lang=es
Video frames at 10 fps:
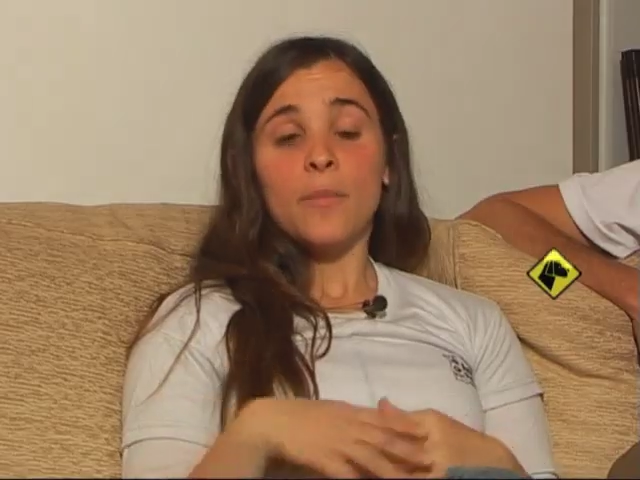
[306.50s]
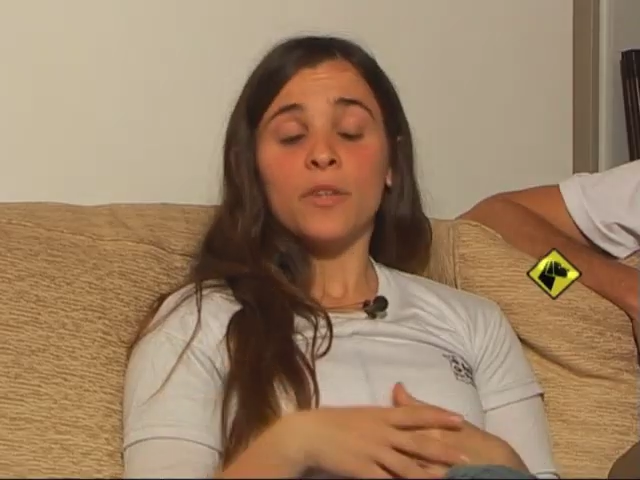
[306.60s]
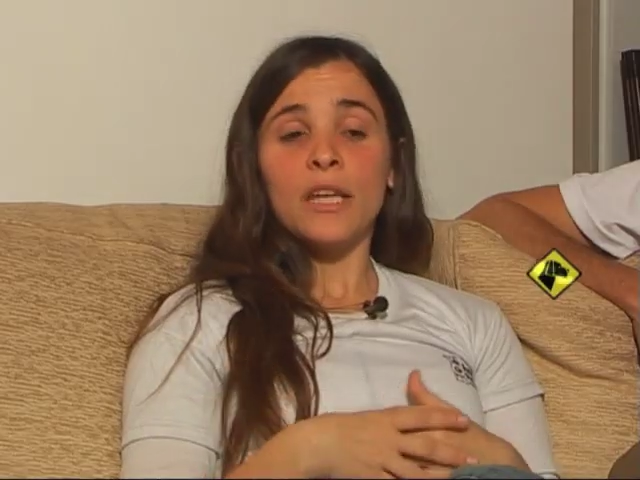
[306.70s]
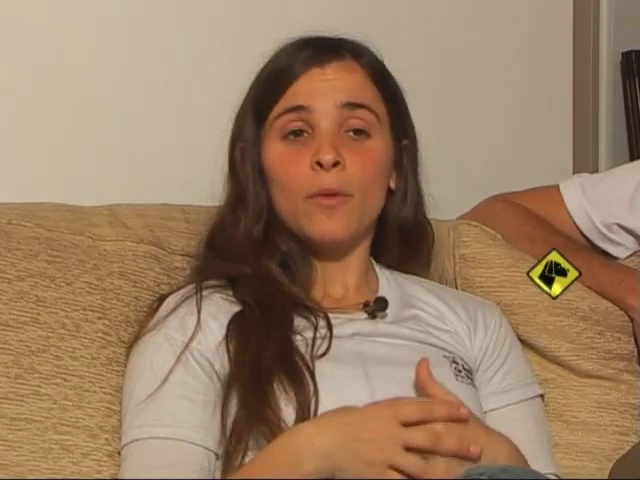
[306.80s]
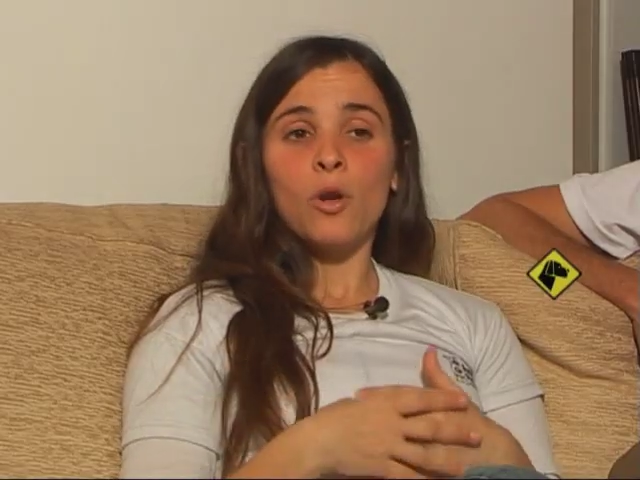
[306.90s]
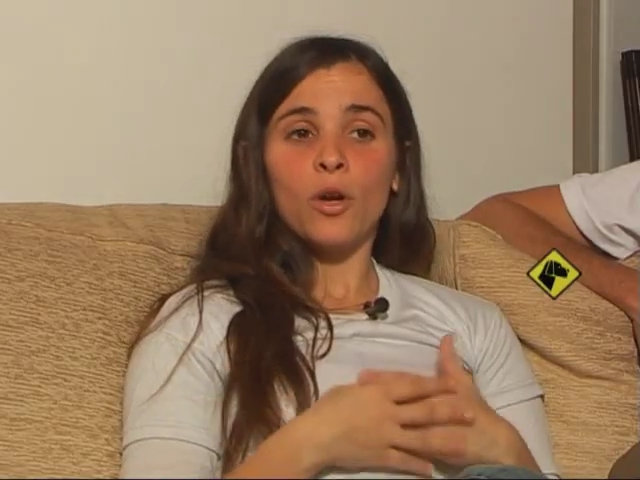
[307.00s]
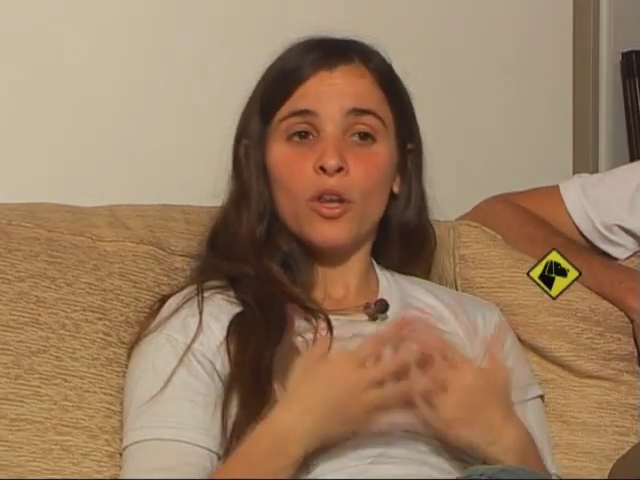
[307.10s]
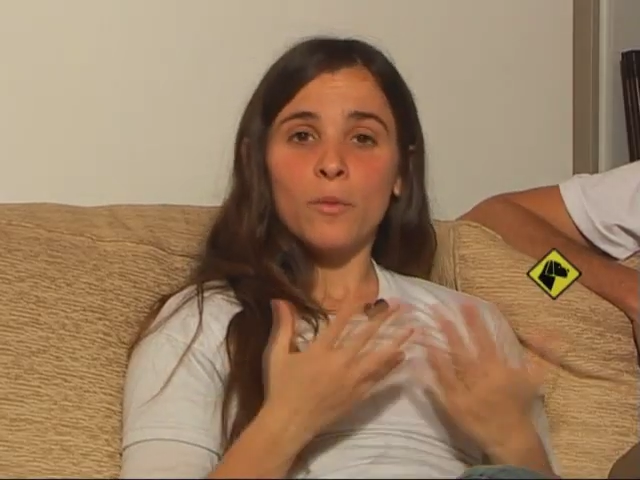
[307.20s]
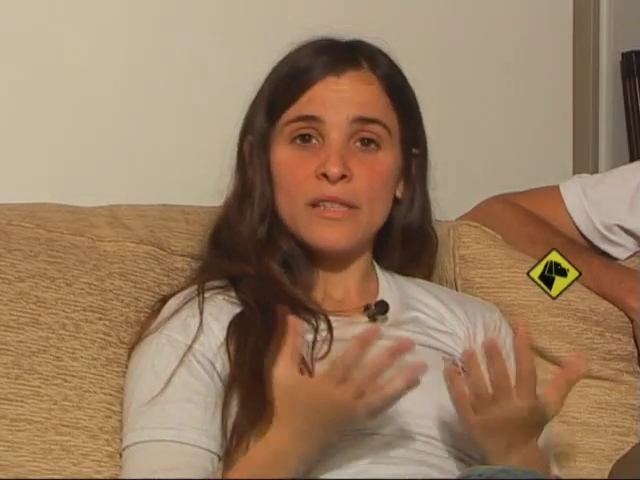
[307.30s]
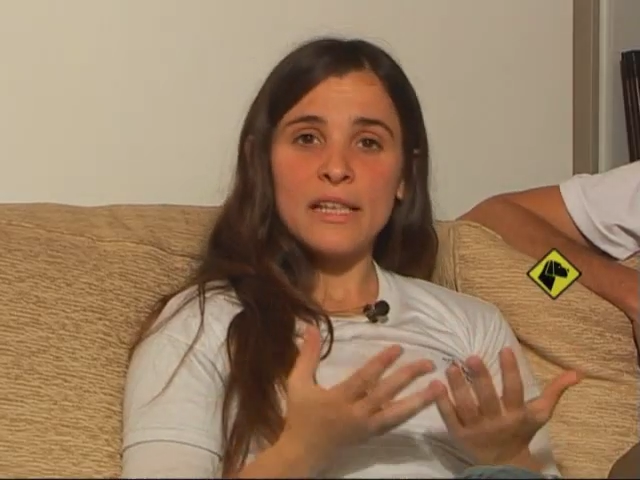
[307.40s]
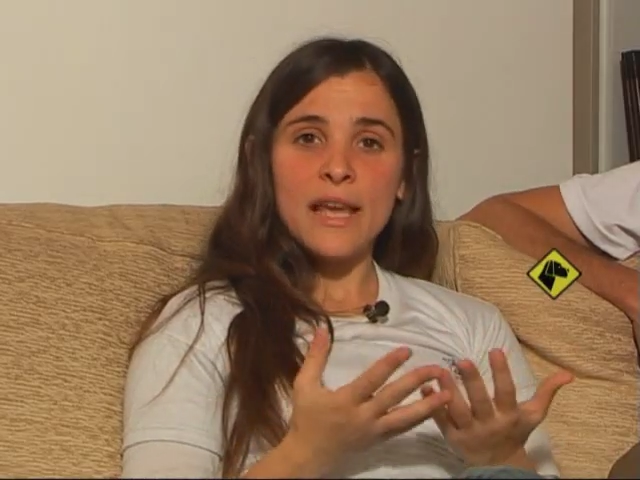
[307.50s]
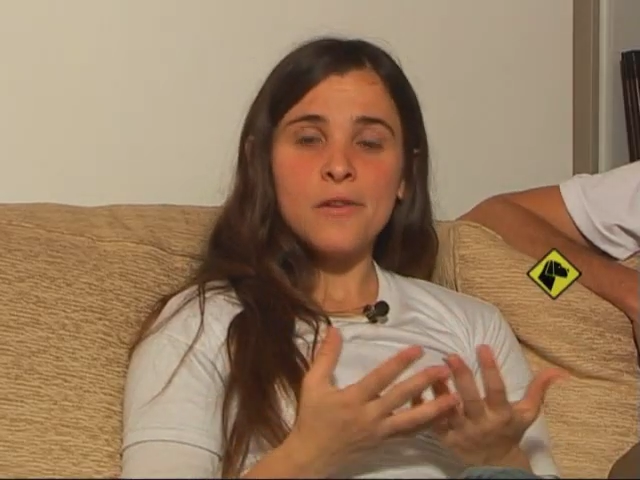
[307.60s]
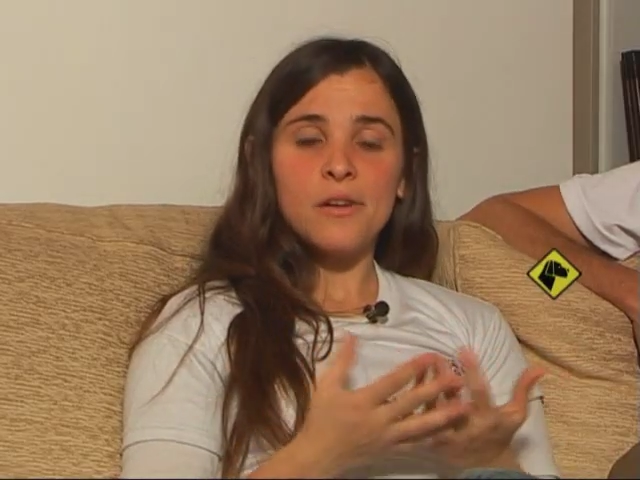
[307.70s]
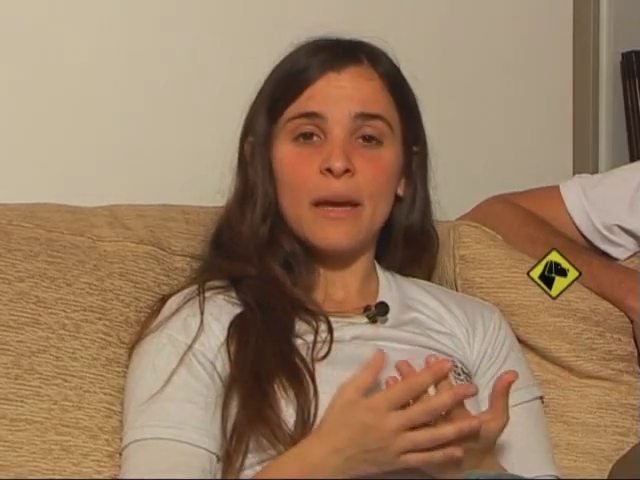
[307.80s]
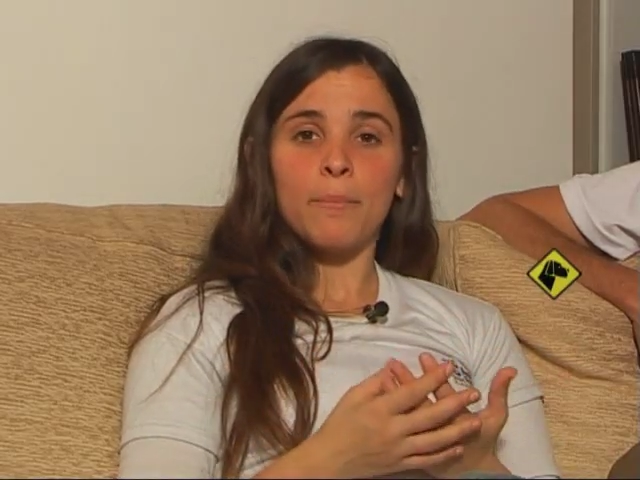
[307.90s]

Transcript: Y después tenemos lo que es domiciliario,